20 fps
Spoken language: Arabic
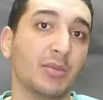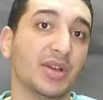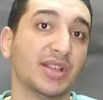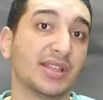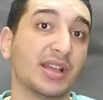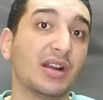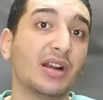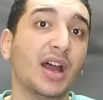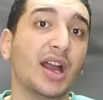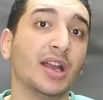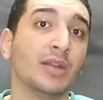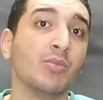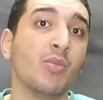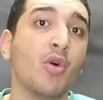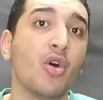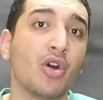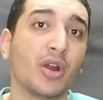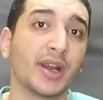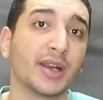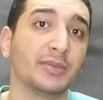كما صرح
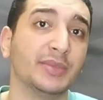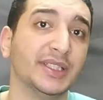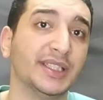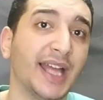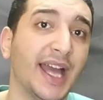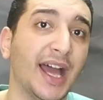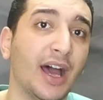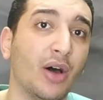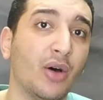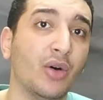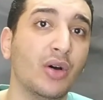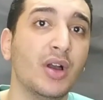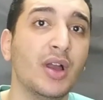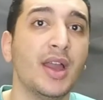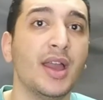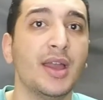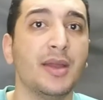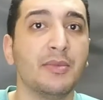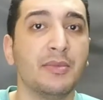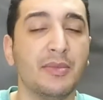المخرج بتاعه
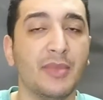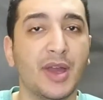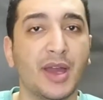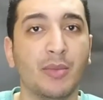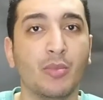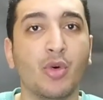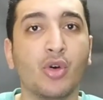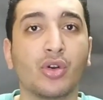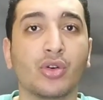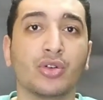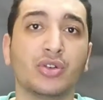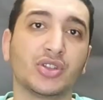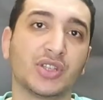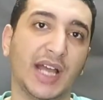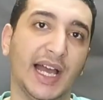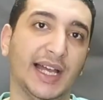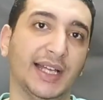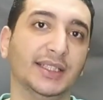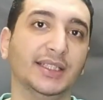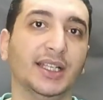مرقص
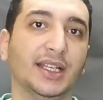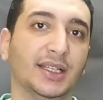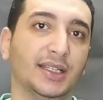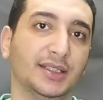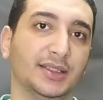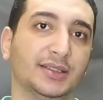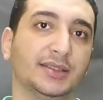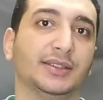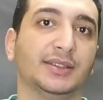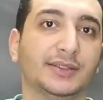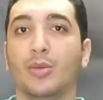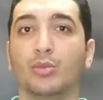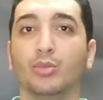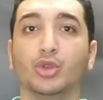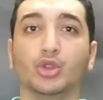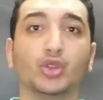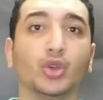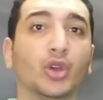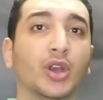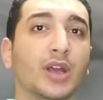عادل
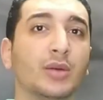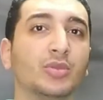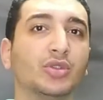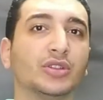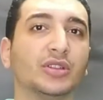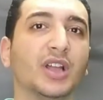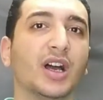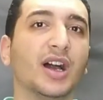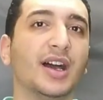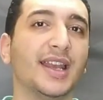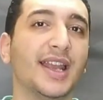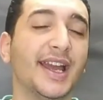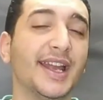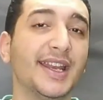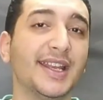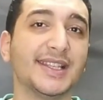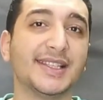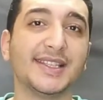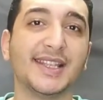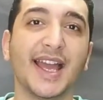بطولة مطلقة
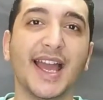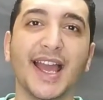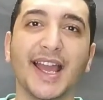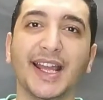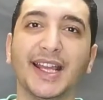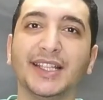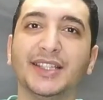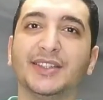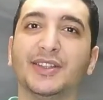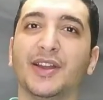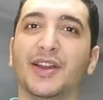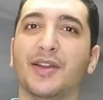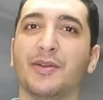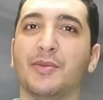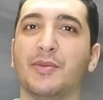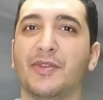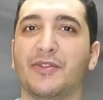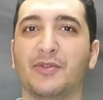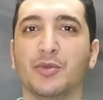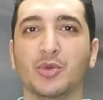لهنا الزاهد
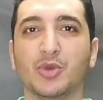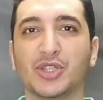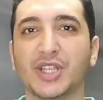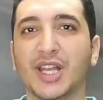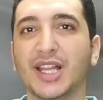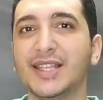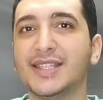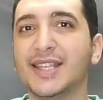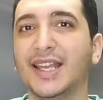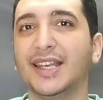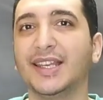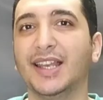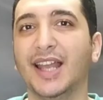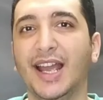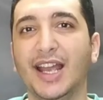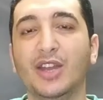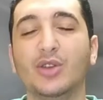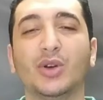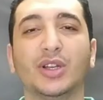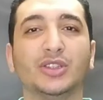في مسلسل
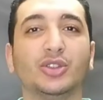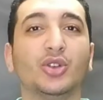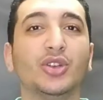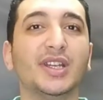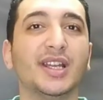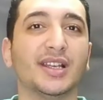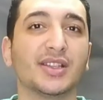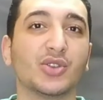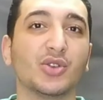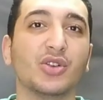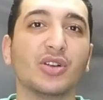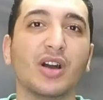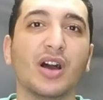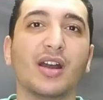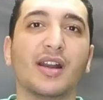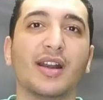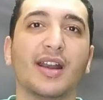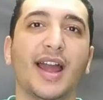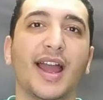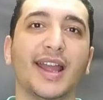حلوة الدنيا
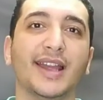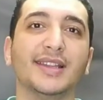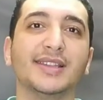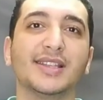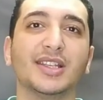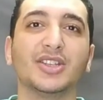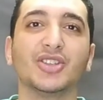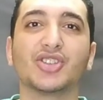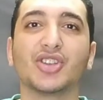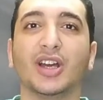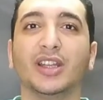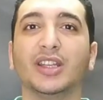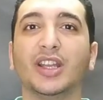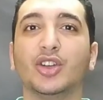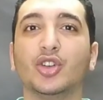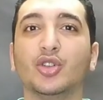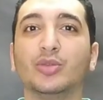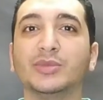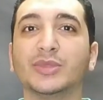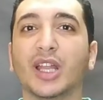سكر هينزل ان شاء الله
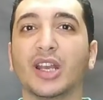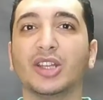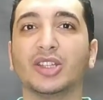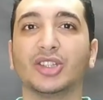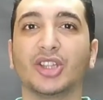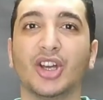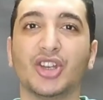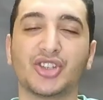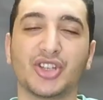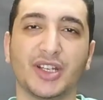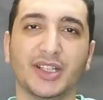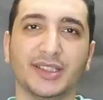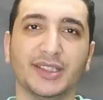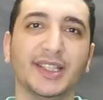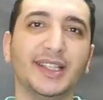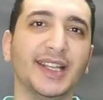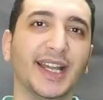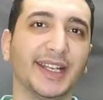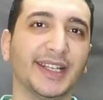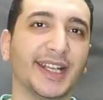يوم 13
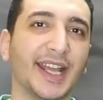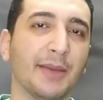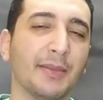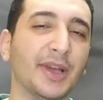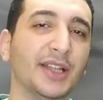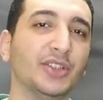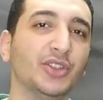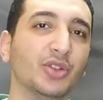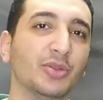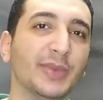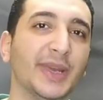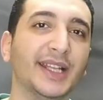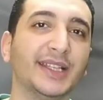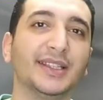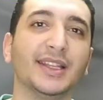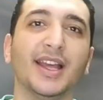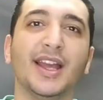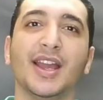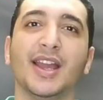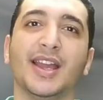2 يعني كمان
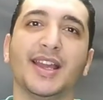يومين